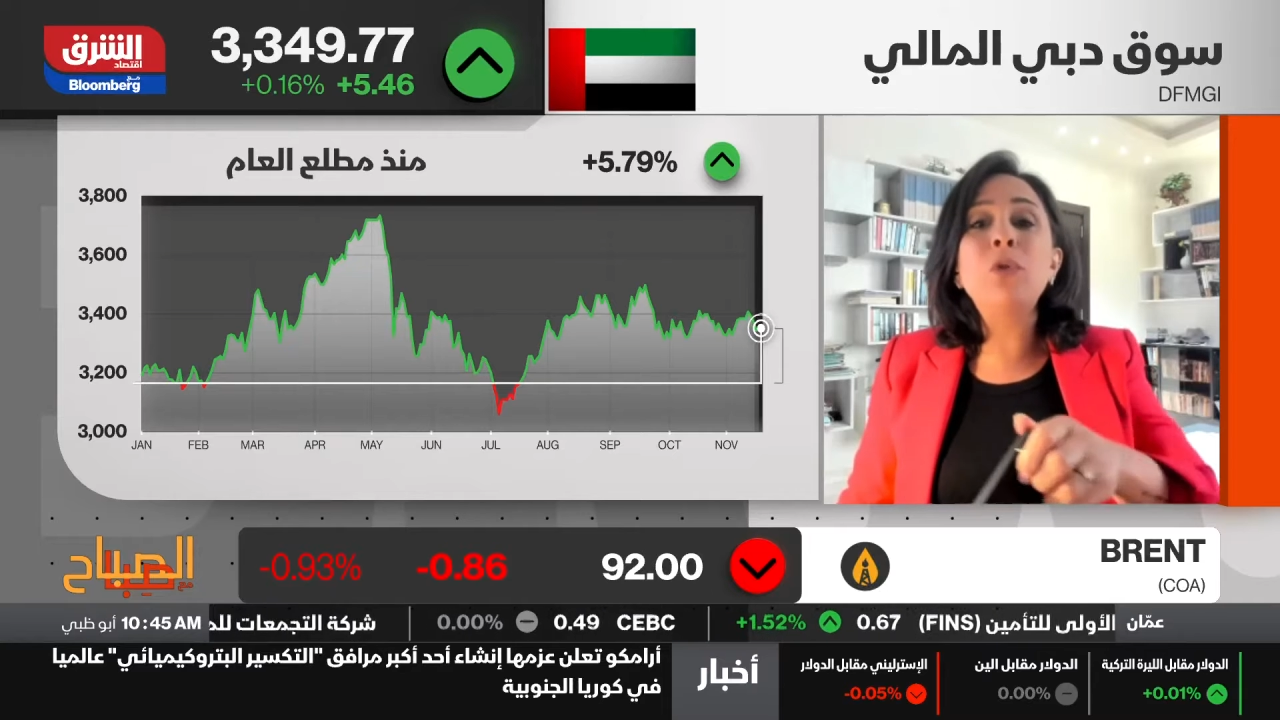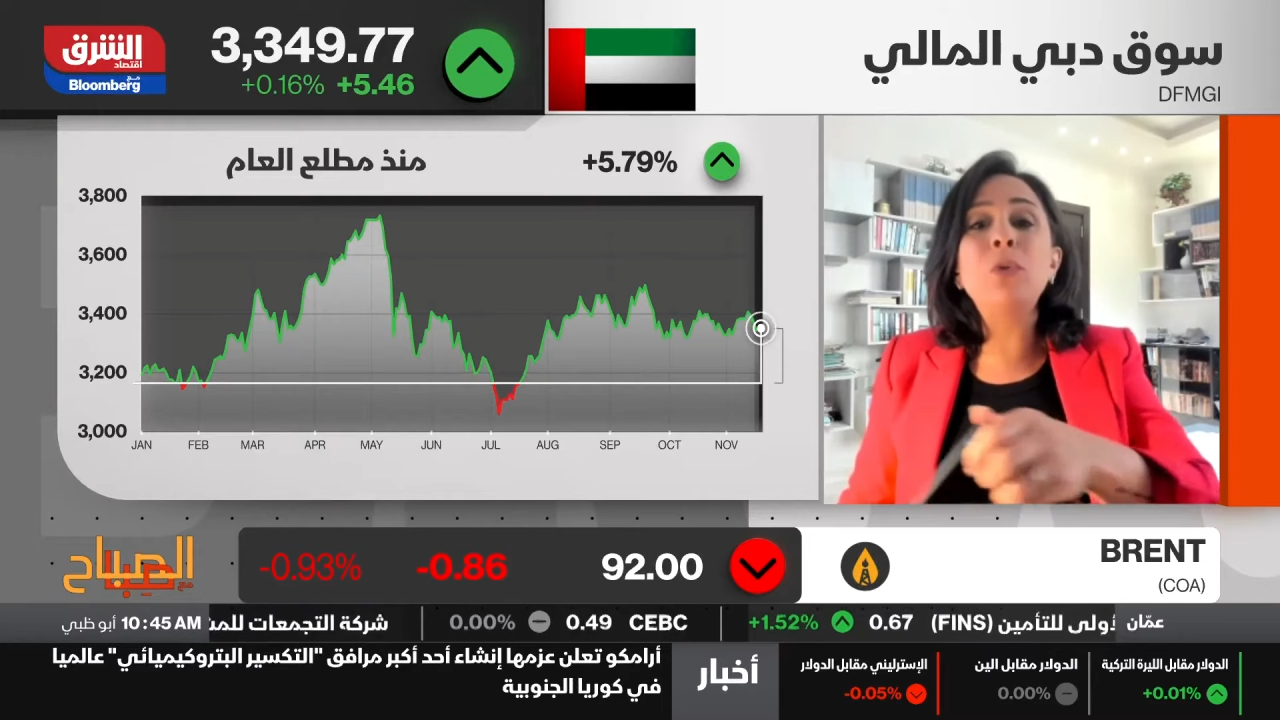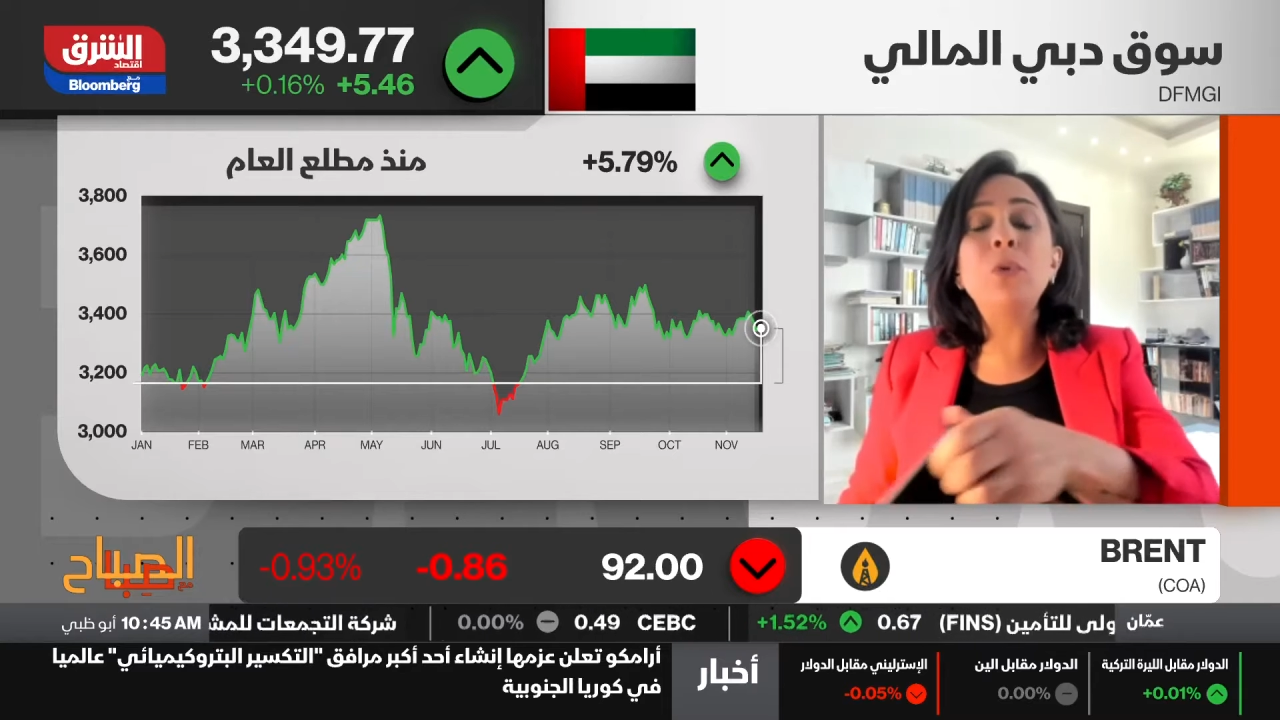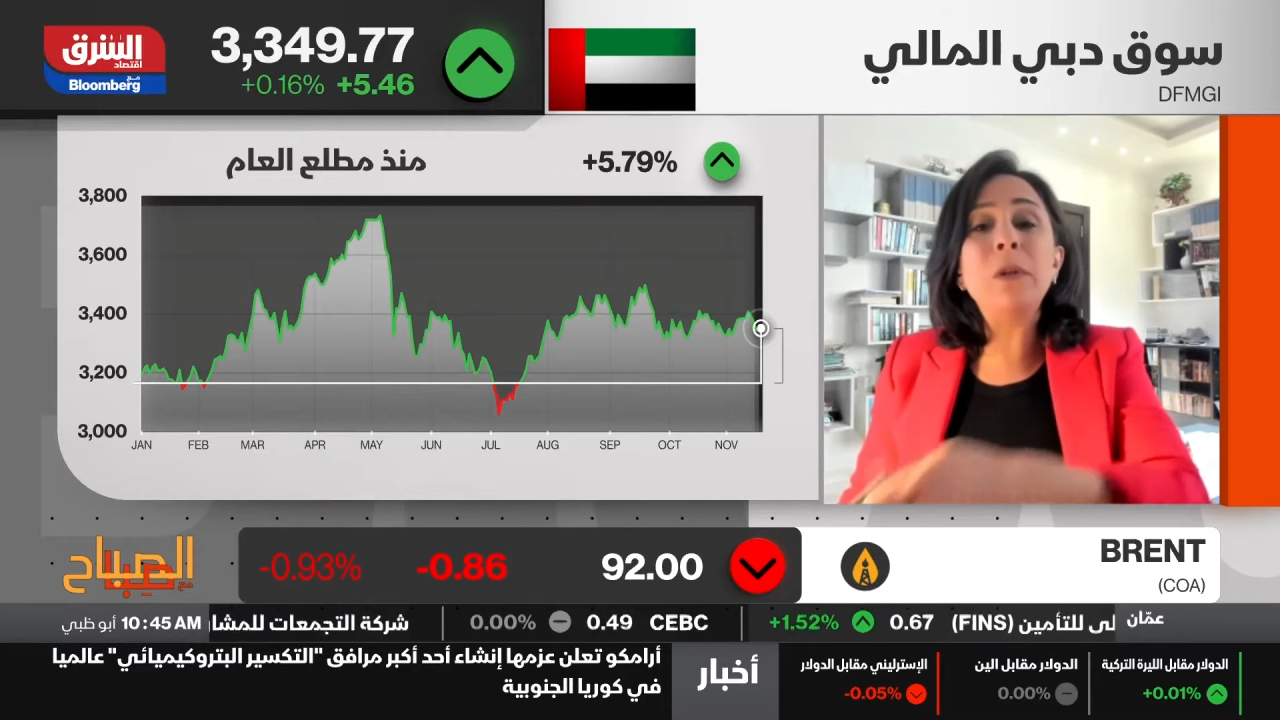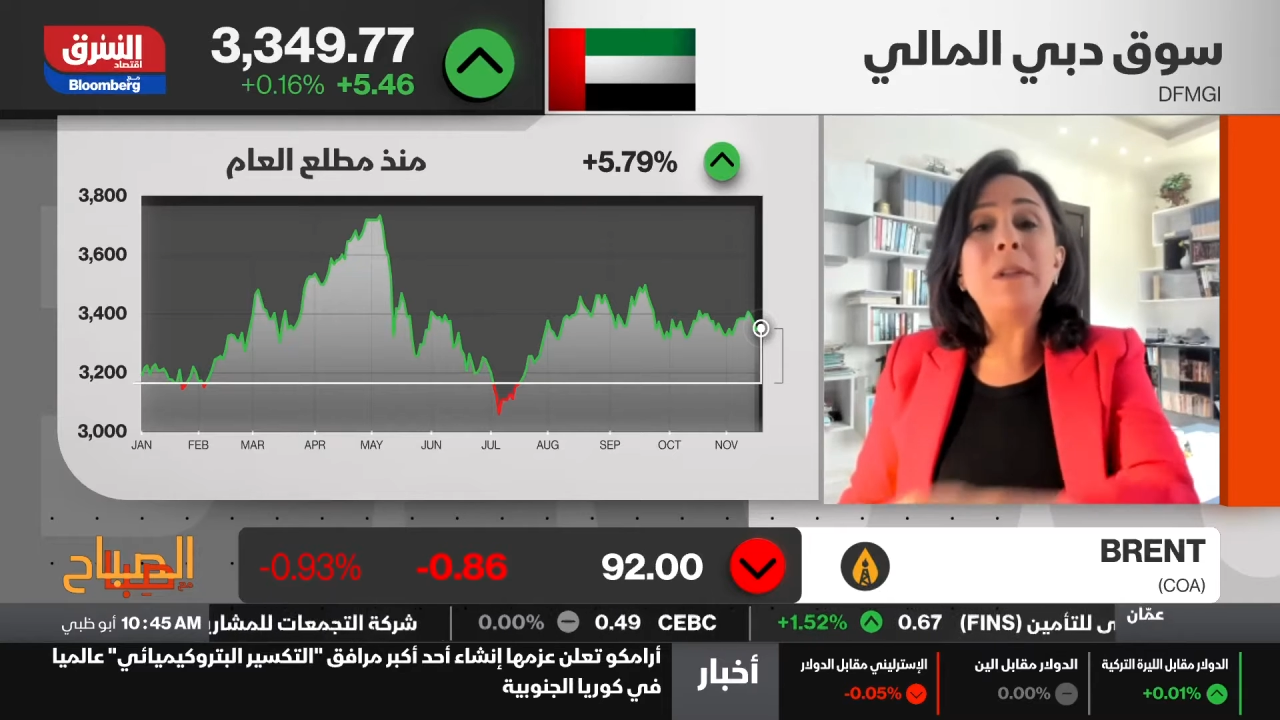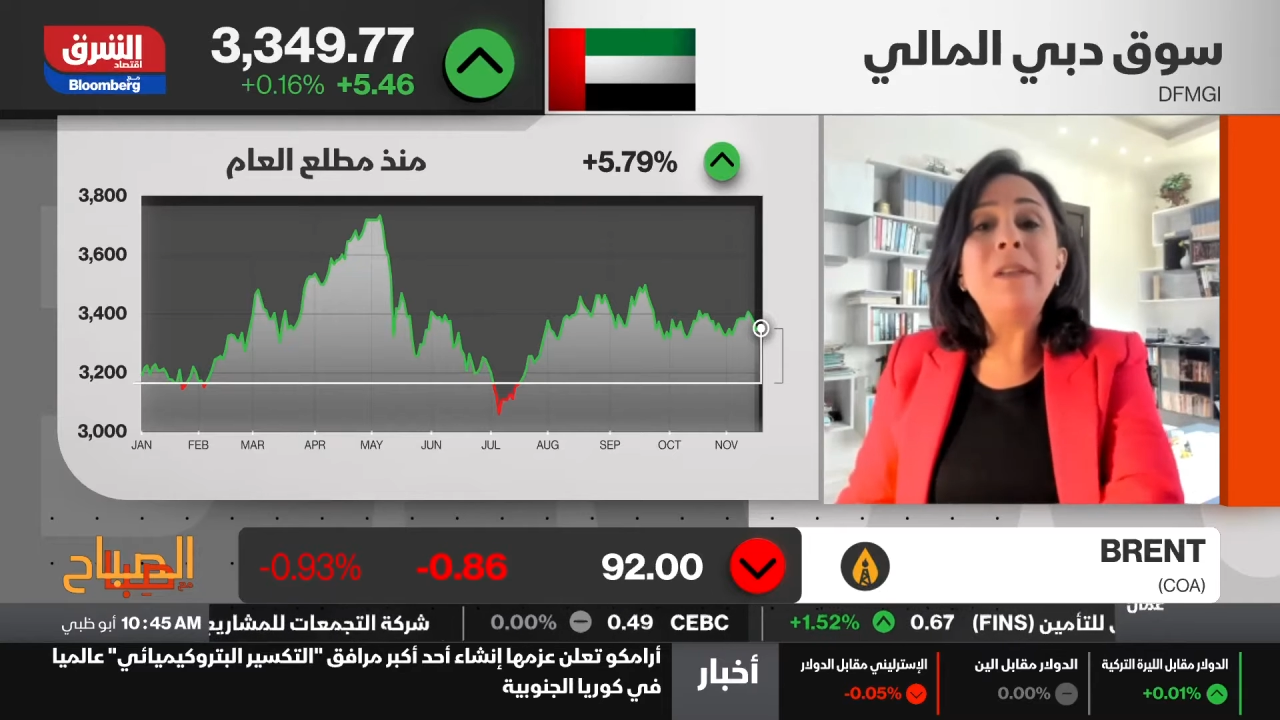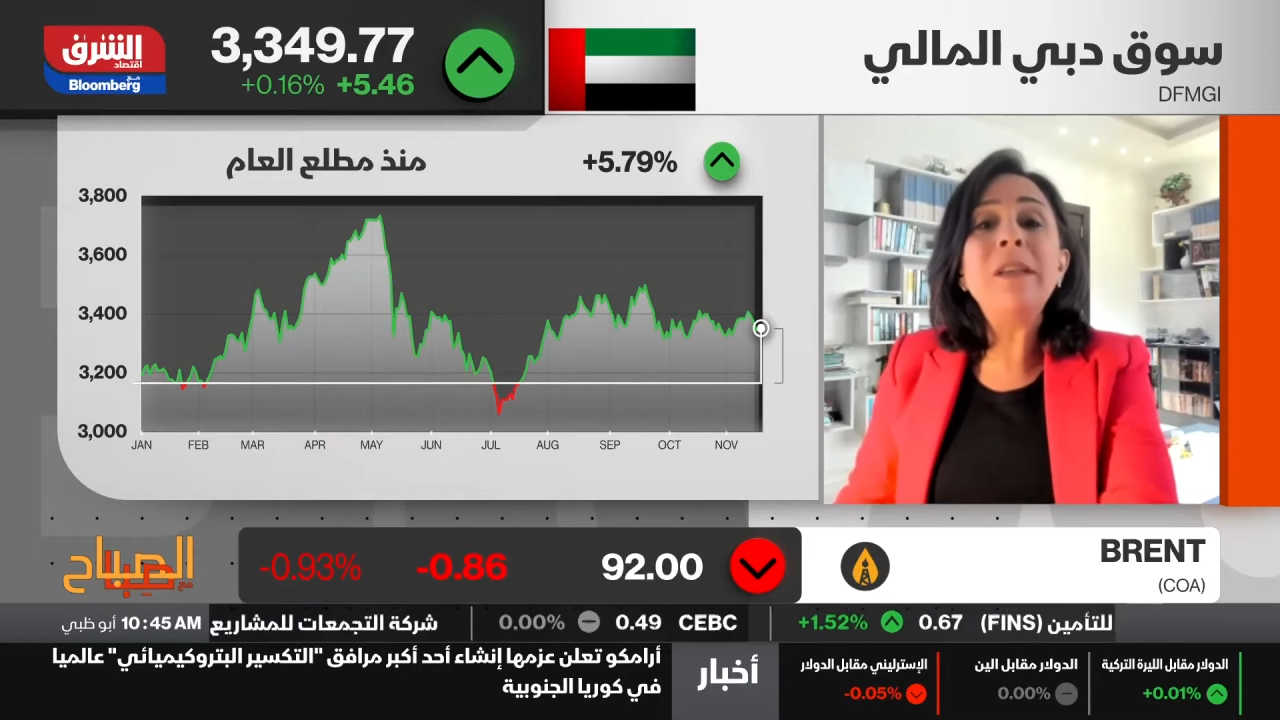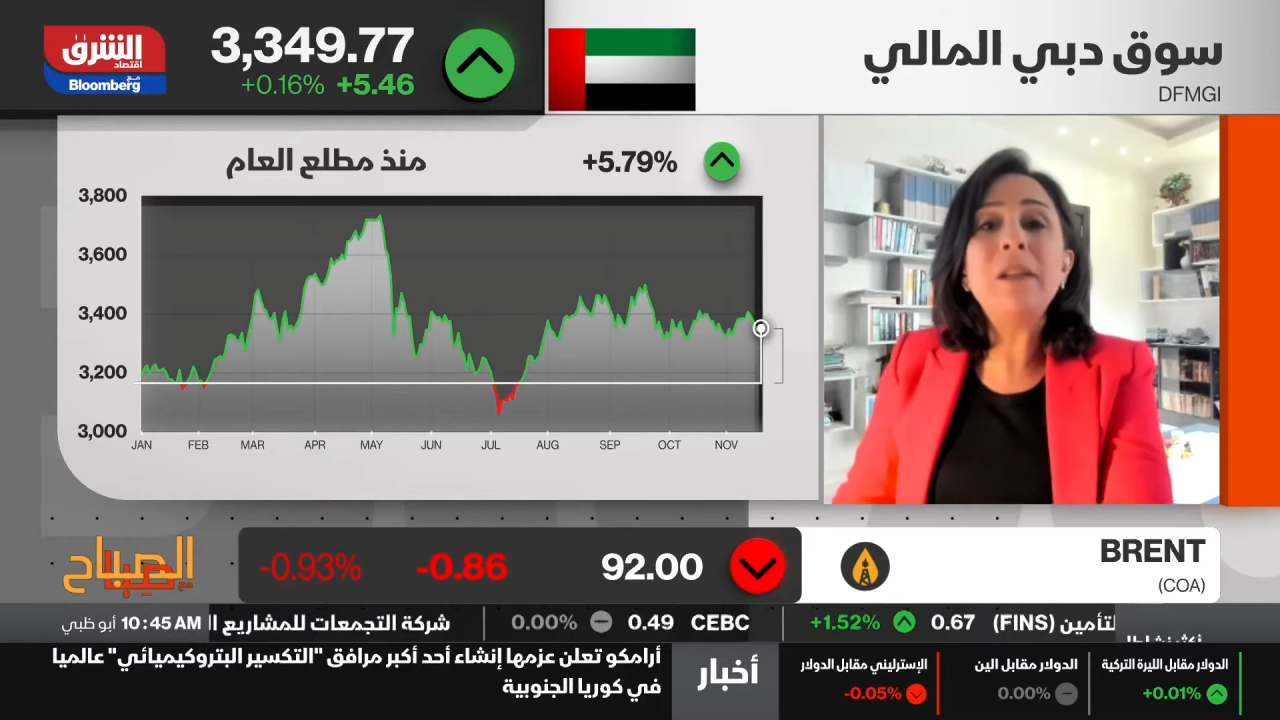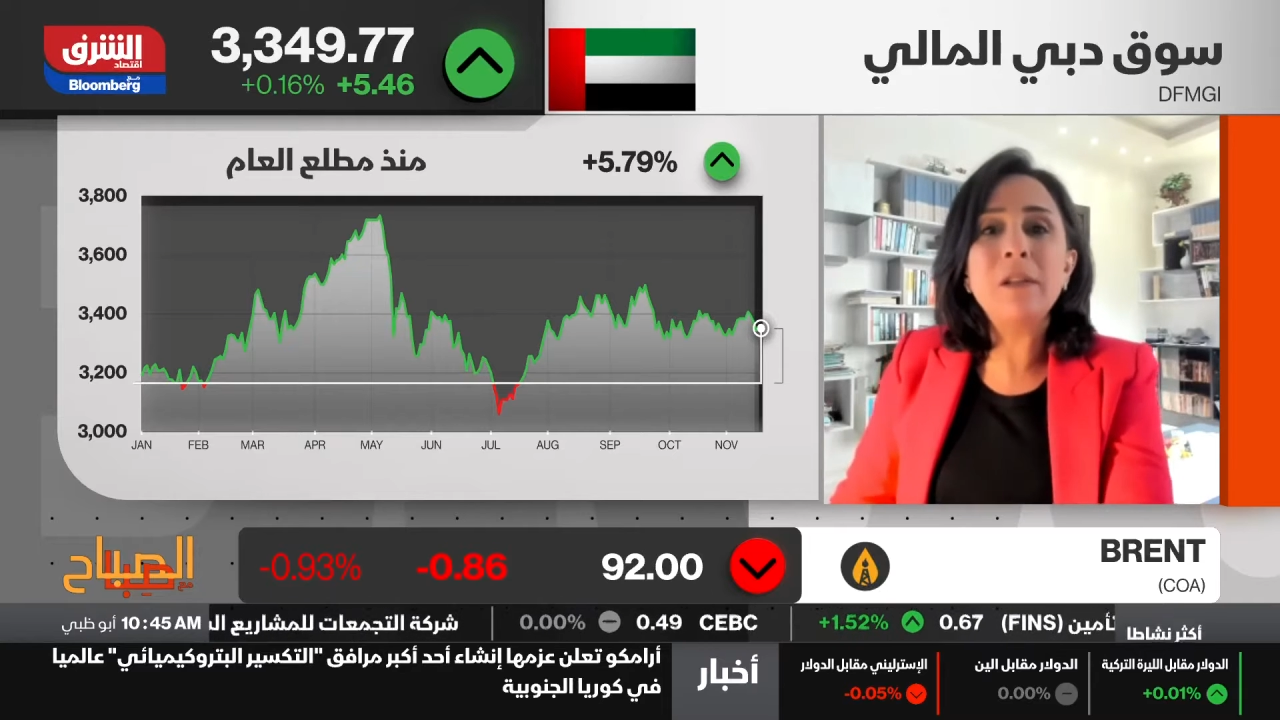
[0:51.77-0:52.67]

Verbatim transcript: تو دي